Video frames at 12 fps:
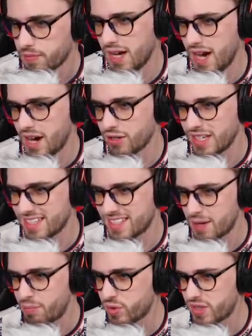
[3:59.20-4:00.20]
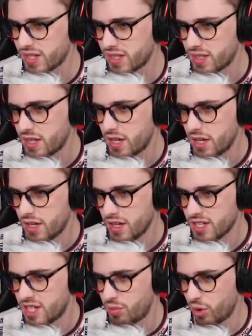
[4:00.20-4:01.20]
Ah, regarde ça, putain
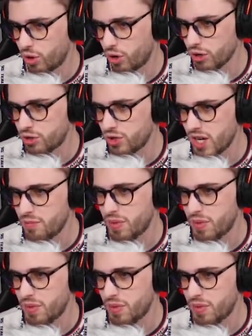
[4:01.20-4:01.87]
J'ai beau reculer,